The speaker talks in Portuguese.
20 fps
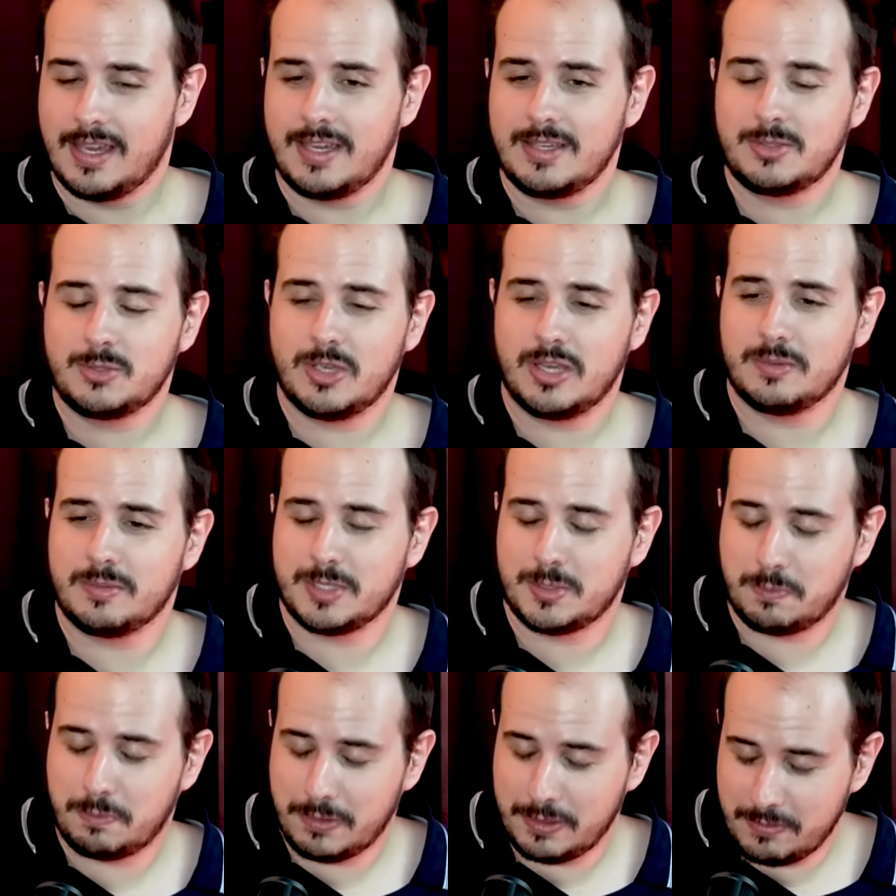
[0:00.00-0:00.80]
É isso aí,
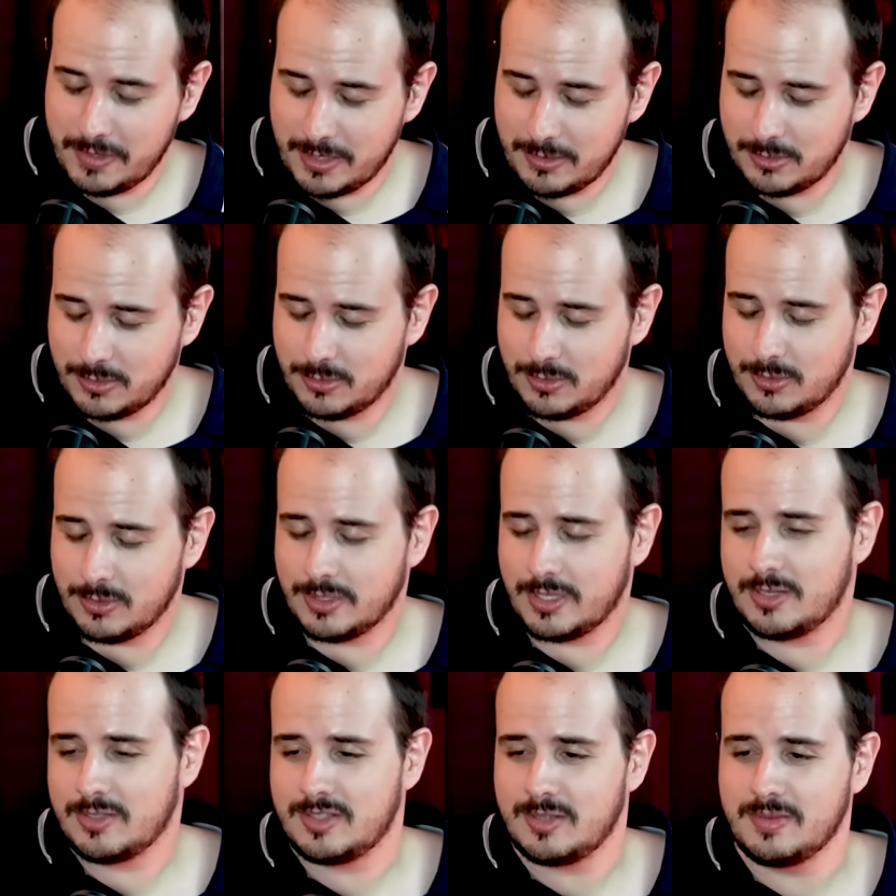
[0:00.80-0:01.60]
mas primeiro de tudo eu
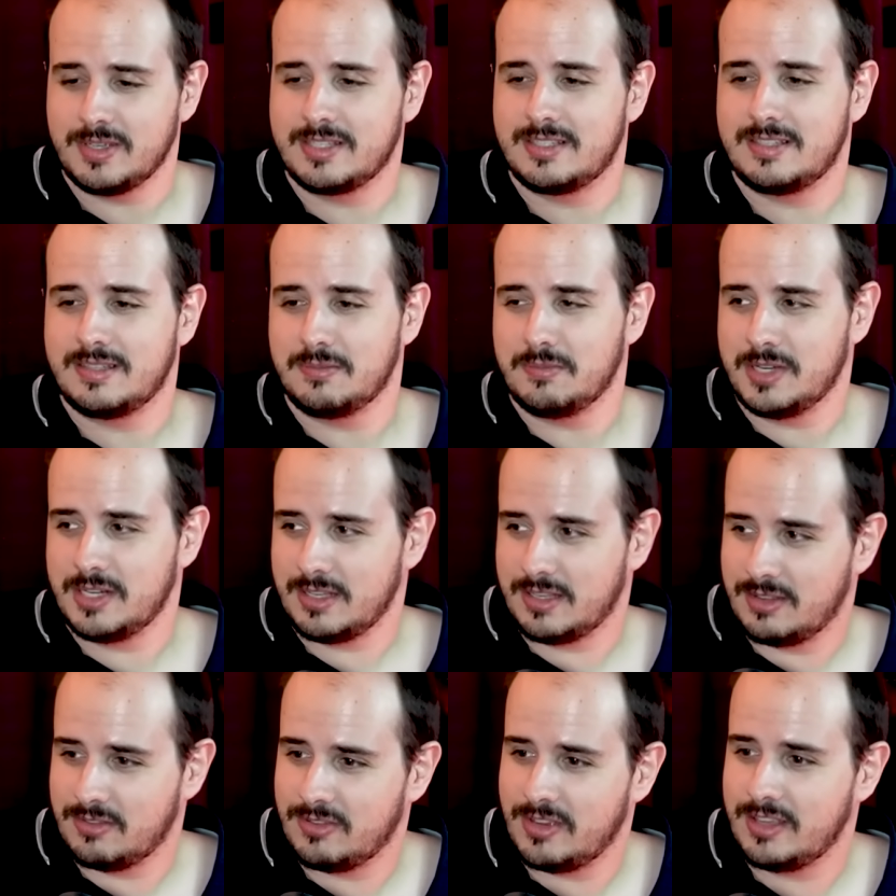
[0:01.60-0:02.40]
quero saber,
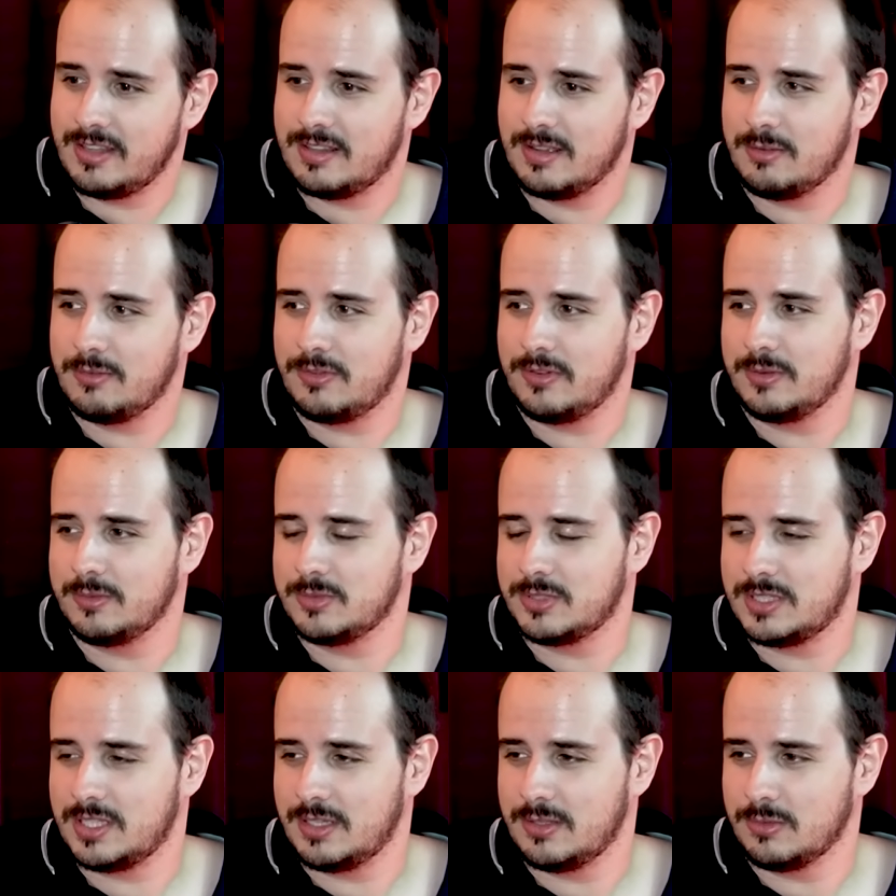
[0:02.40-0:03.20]
semana que vem então
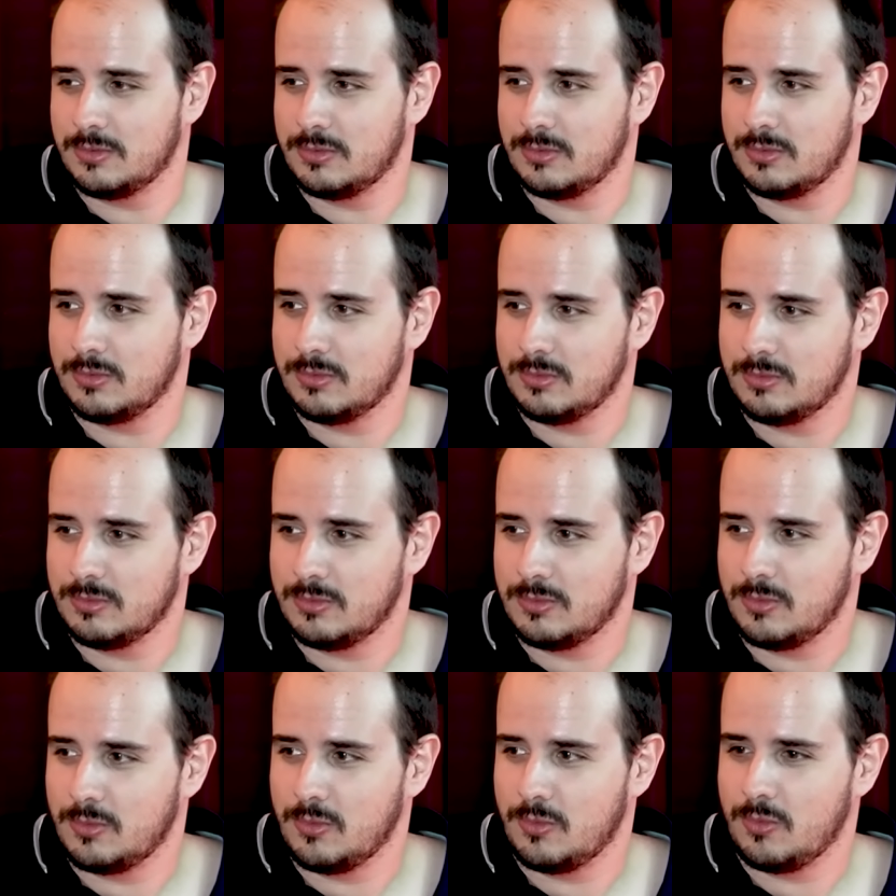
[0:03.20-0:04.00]
vamos ter
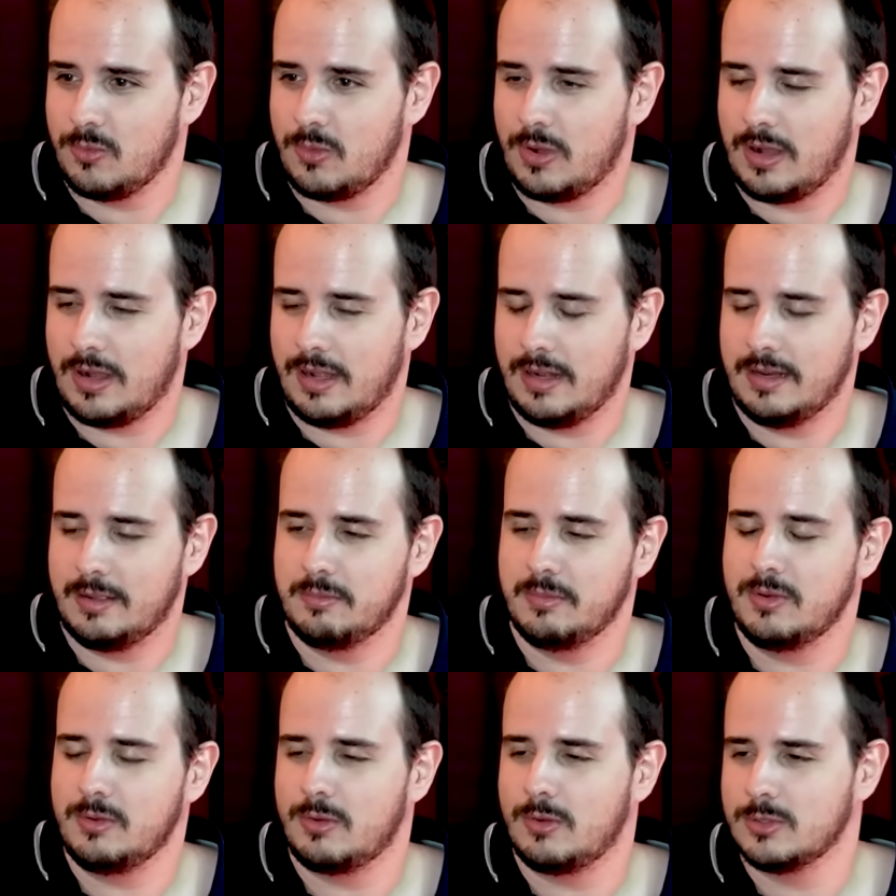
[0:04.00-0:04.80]
um
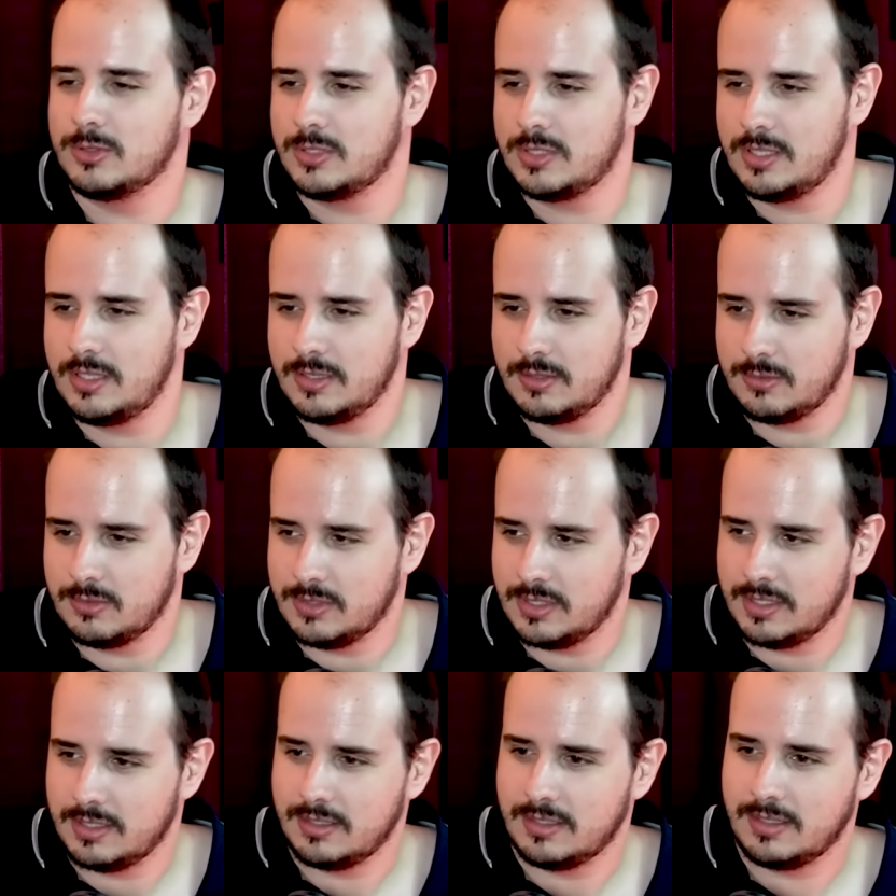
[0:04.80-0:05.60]
alemão austríaco
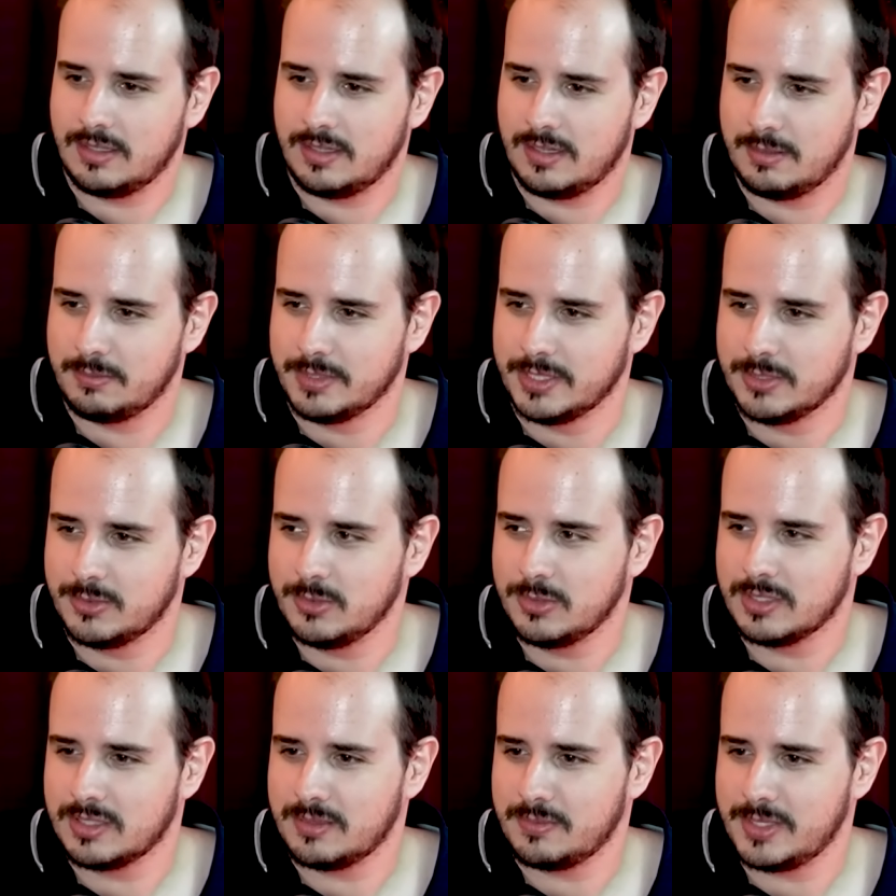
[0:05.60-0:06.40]
na
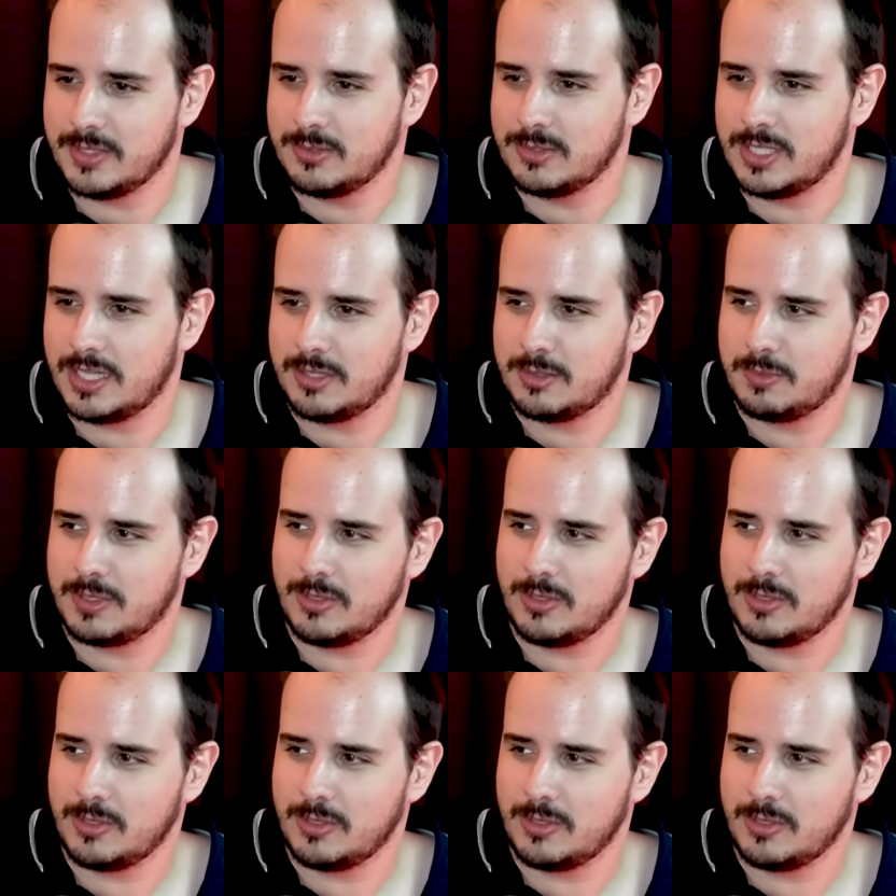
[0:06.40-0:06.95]
abertura também do Direto do